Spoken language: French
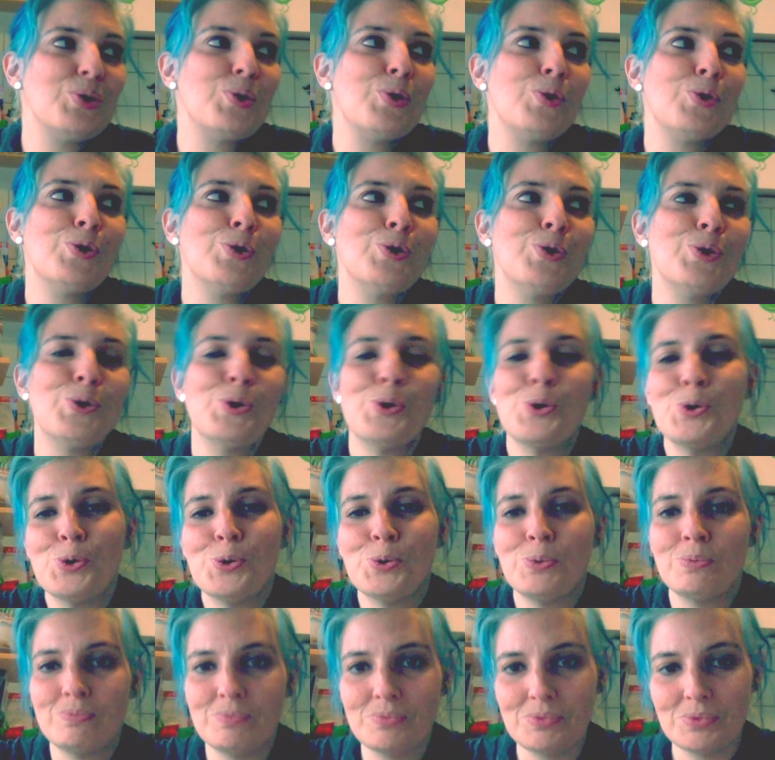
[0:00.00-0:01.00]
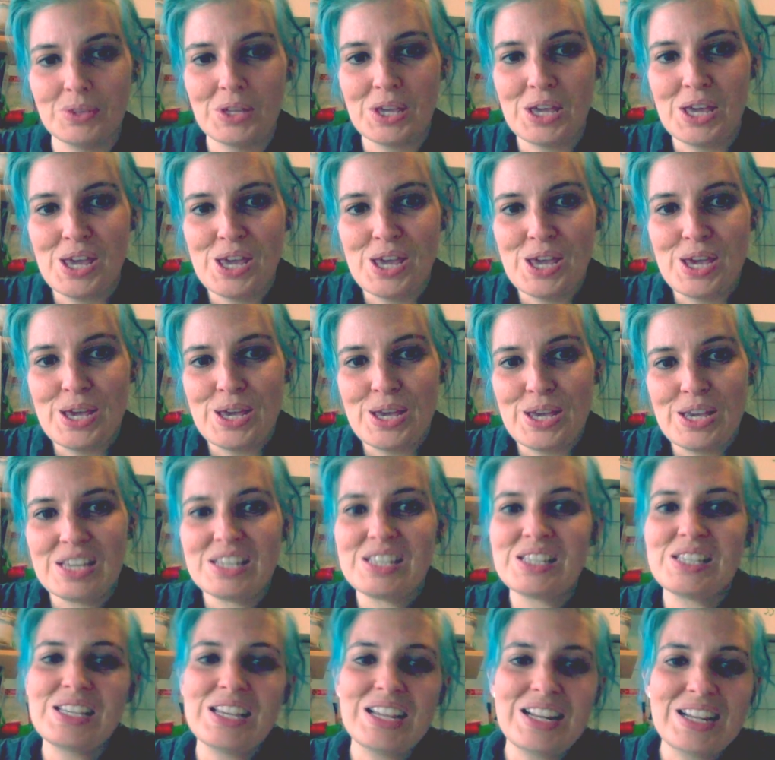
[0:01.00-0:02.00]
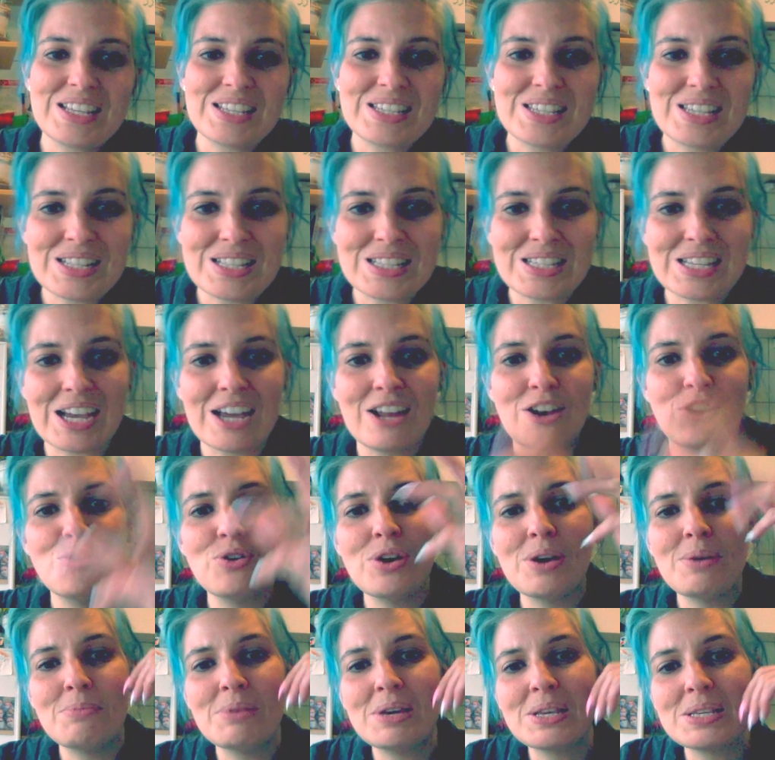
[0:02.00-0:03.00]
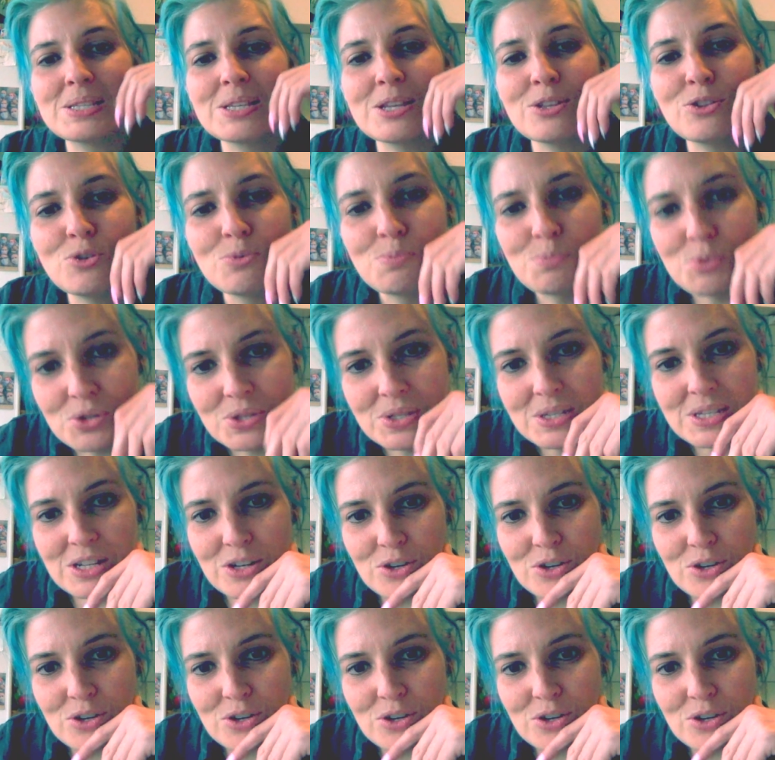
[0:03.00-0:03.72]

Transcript: oh, oh, oh. si les États, l'OMS et nos petits